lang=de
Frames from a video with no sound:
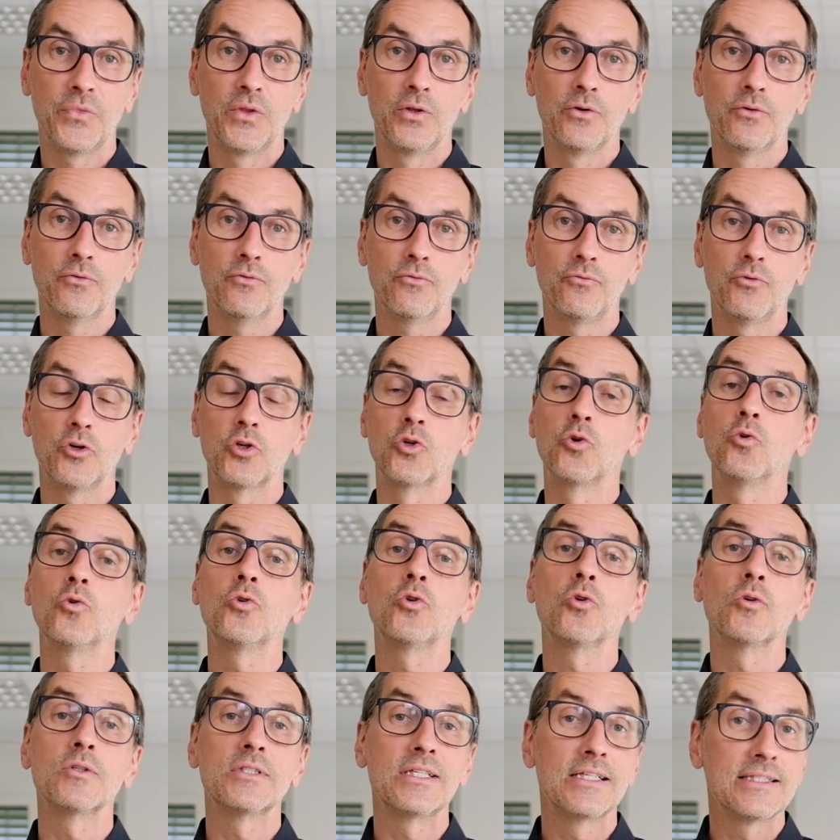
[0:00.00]
Ja, wird
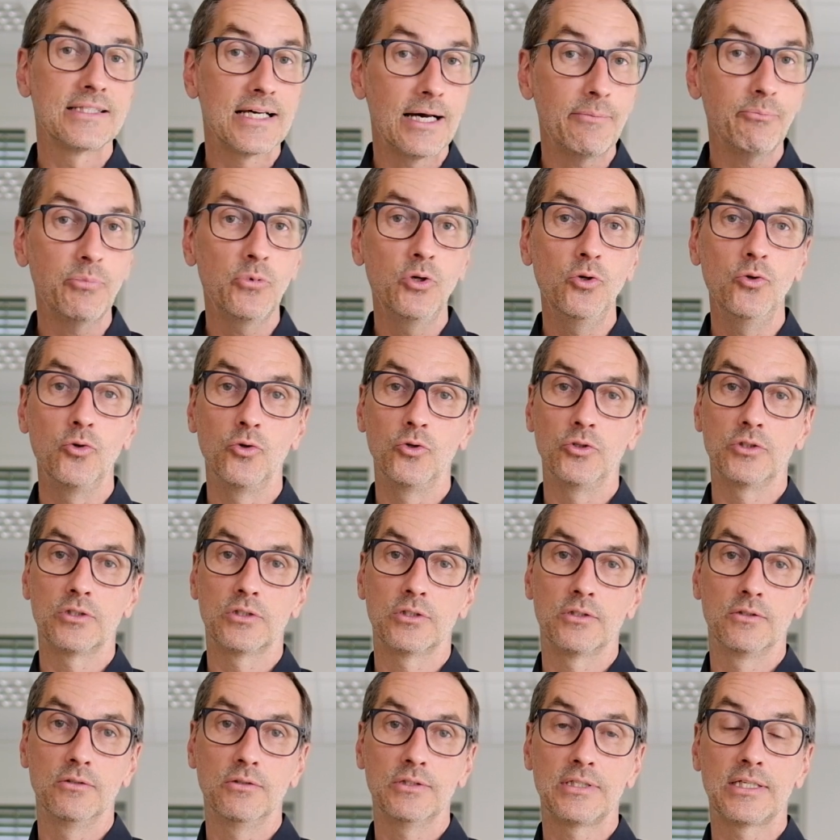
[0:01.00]
GoodNotes jetzt
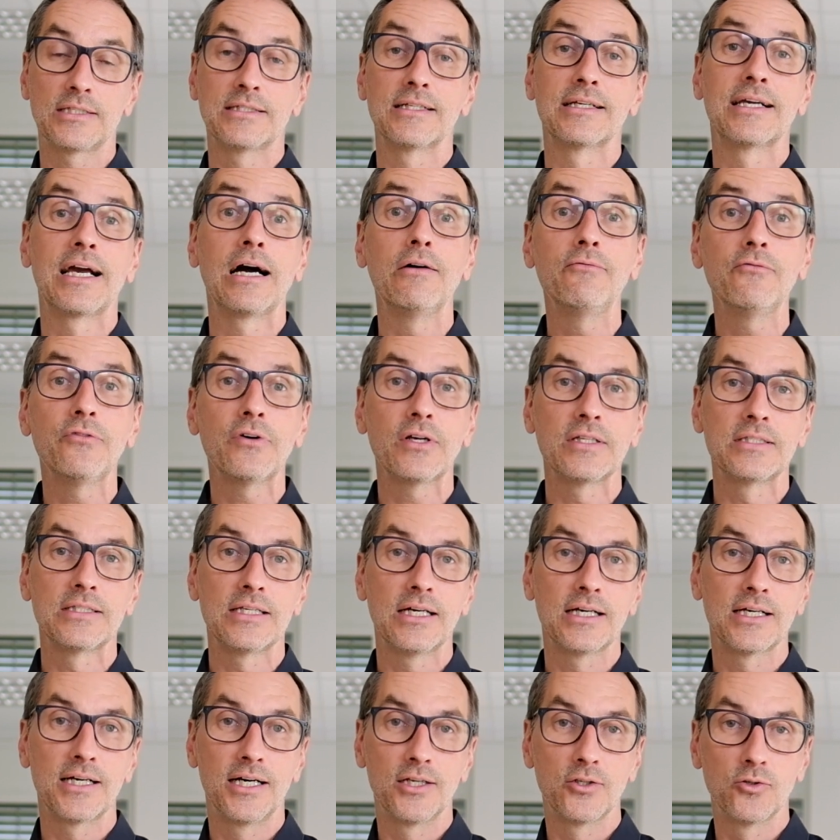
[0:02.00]
abgelöst? Ne? Ist das eine
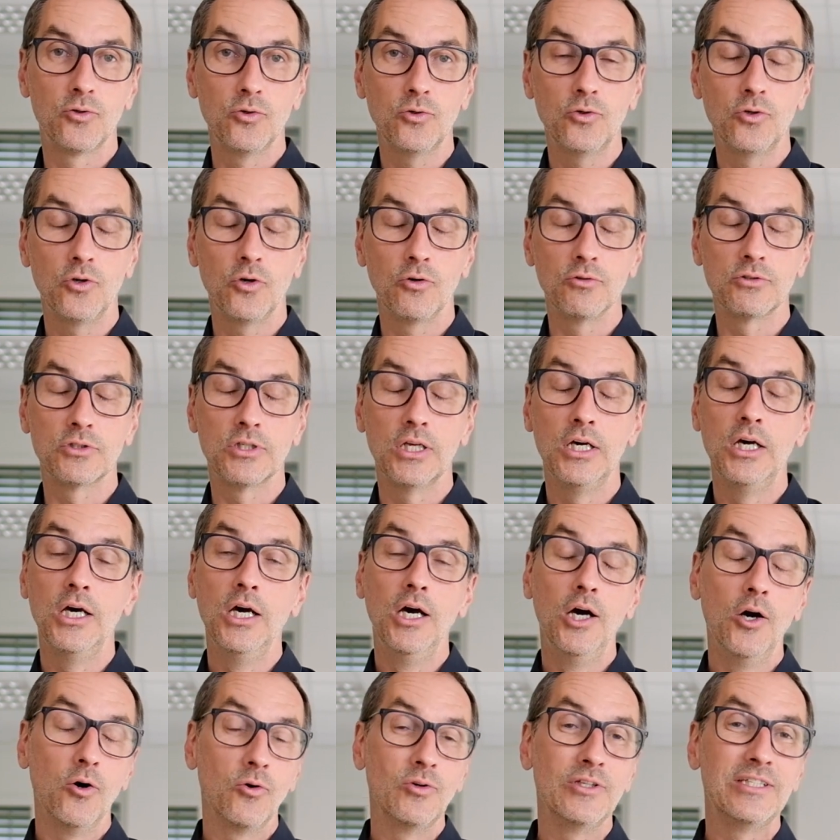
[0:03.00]
Kampfansage an GoodNotes?
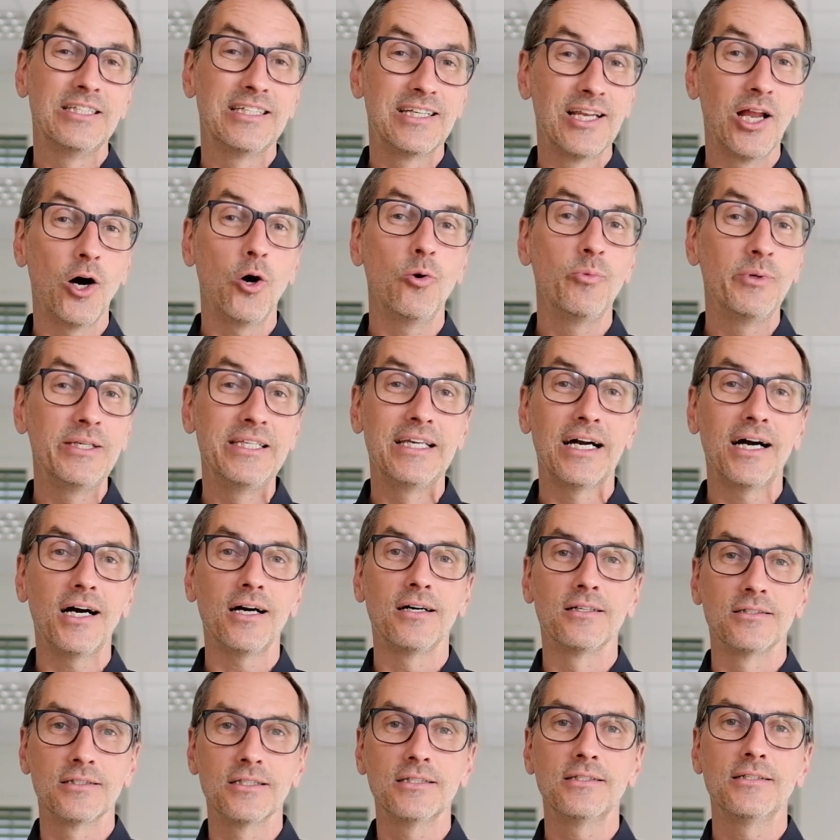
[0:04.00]
Und ich glaube
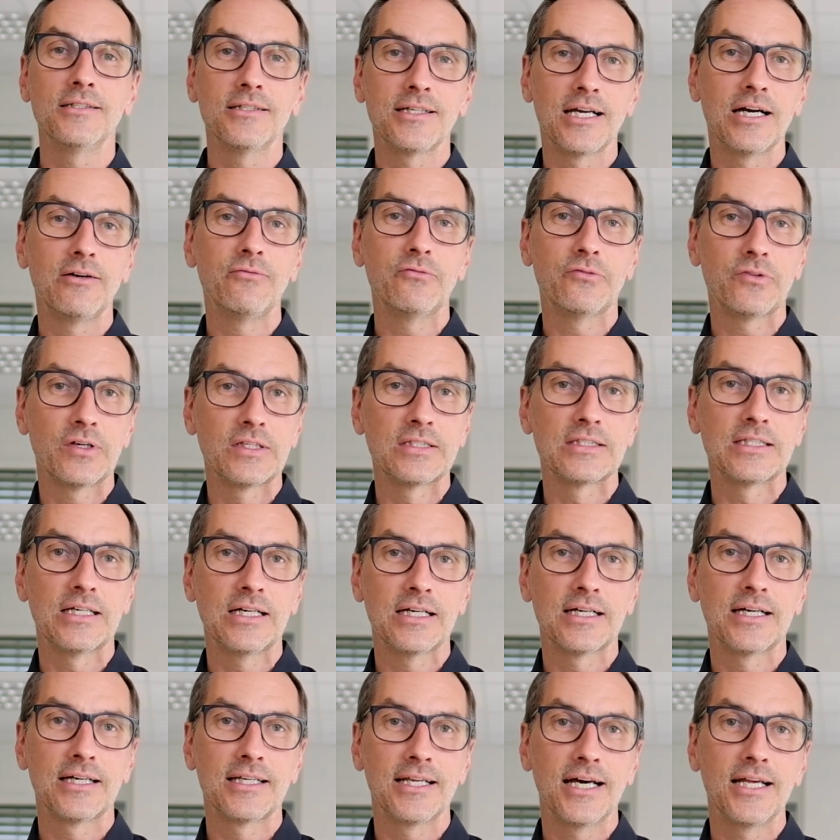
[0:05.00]
ja, es ist eine
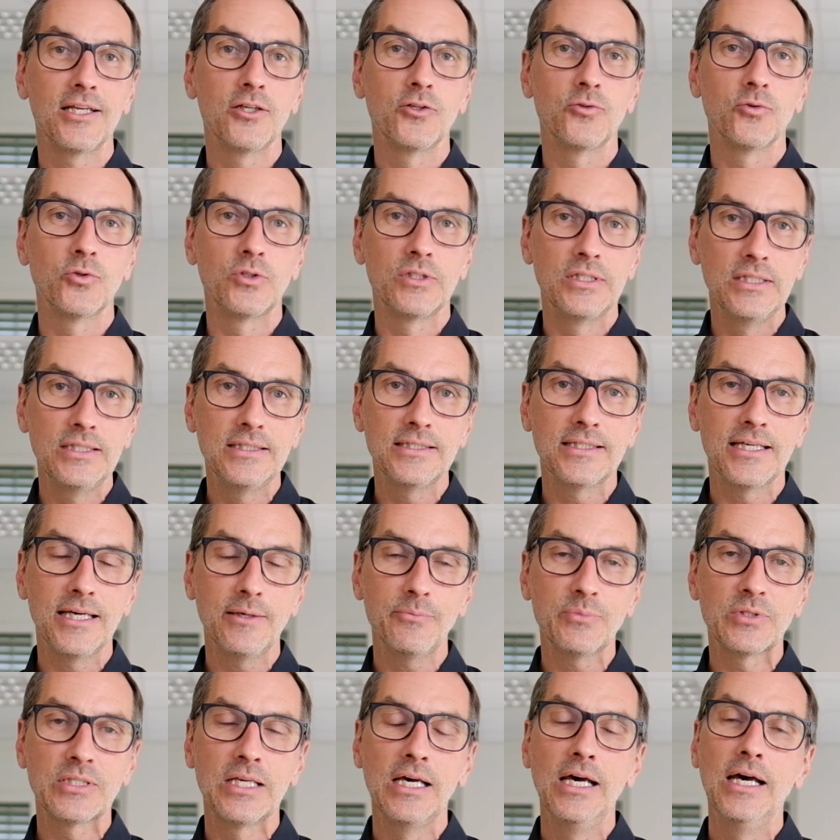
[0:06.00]
Kampfansage an alle
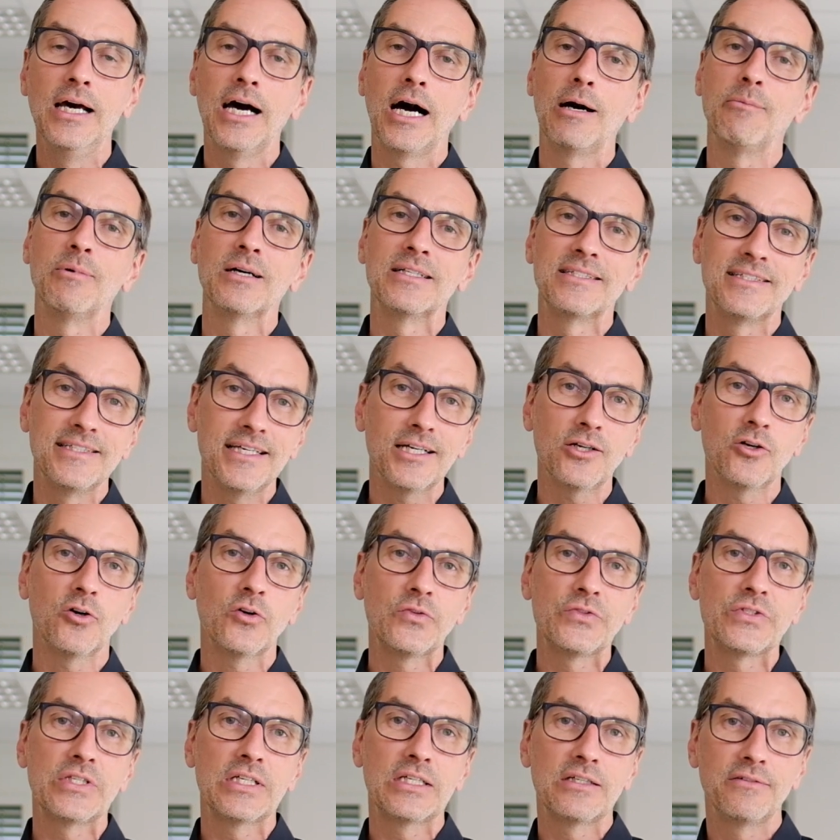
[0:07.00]
Notiz-Apps, aber sehr
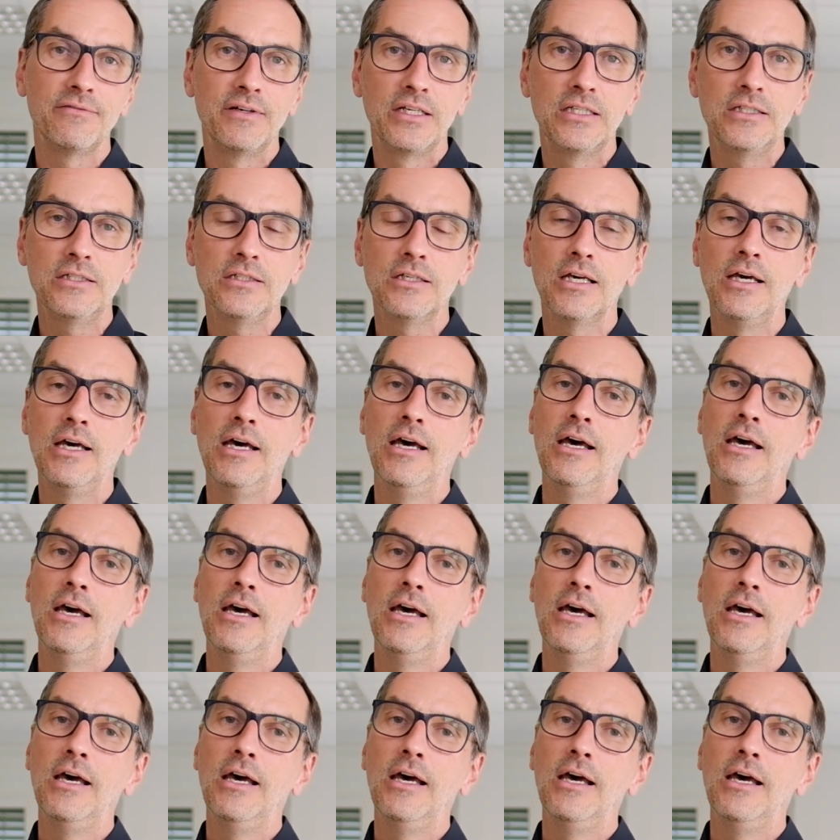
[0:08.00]
konsequent.